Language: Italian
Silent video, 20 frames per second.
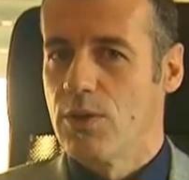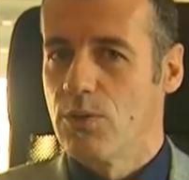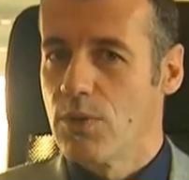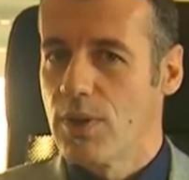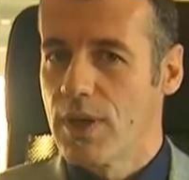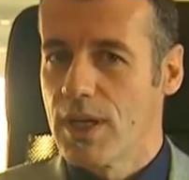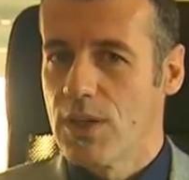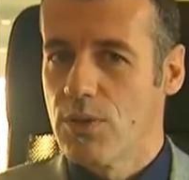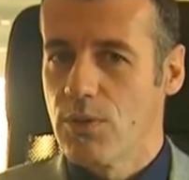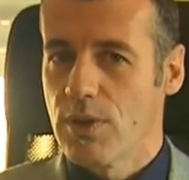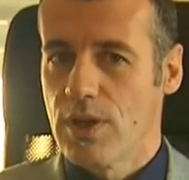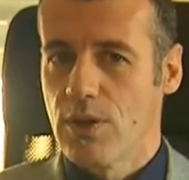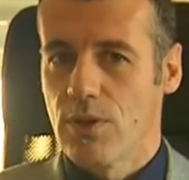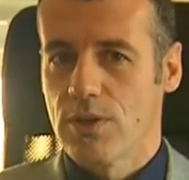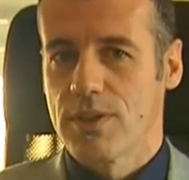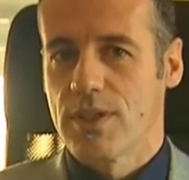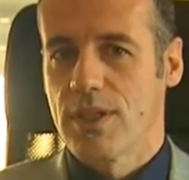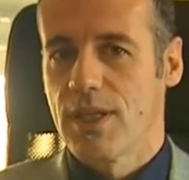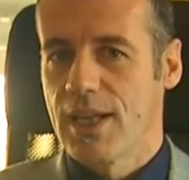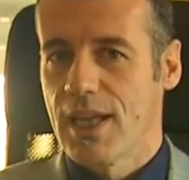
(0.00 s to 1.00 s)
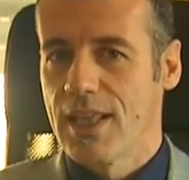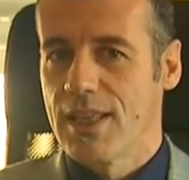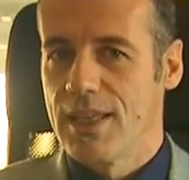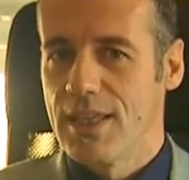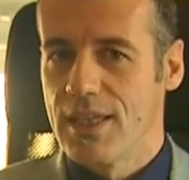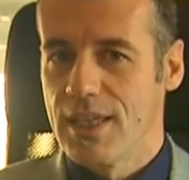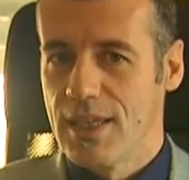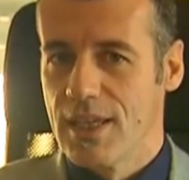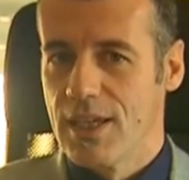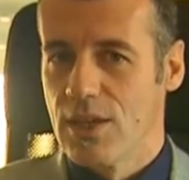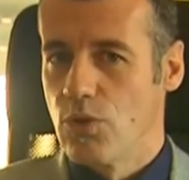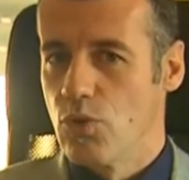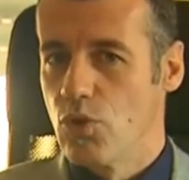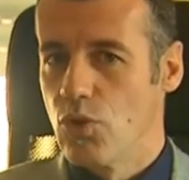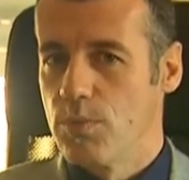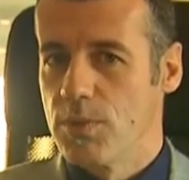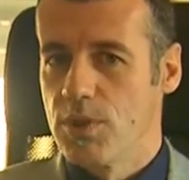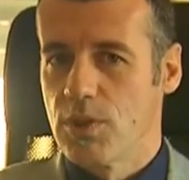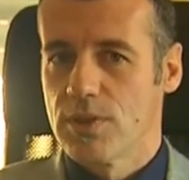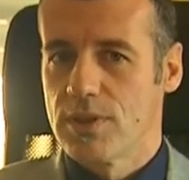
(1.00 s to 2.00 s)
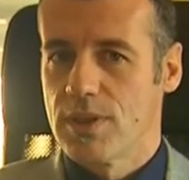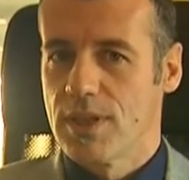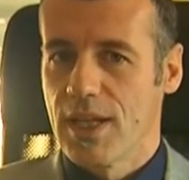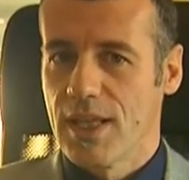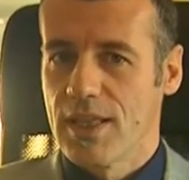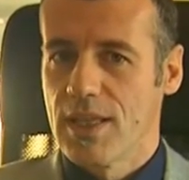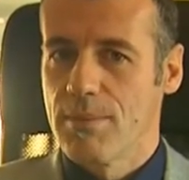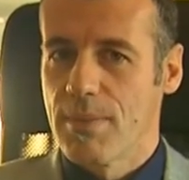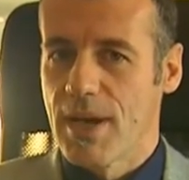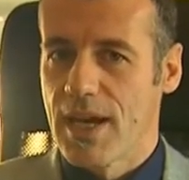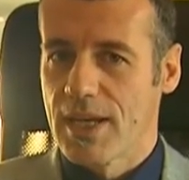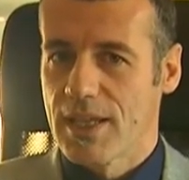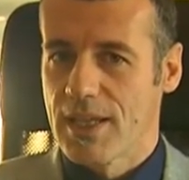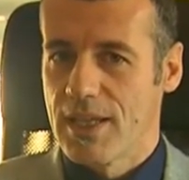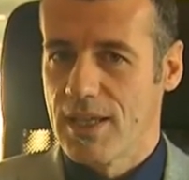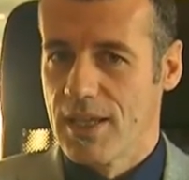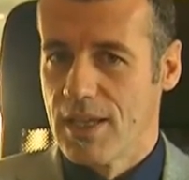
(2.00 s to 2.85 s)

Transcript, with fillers: Non credo che i nostri grandi nomi, i nostri grandi marchi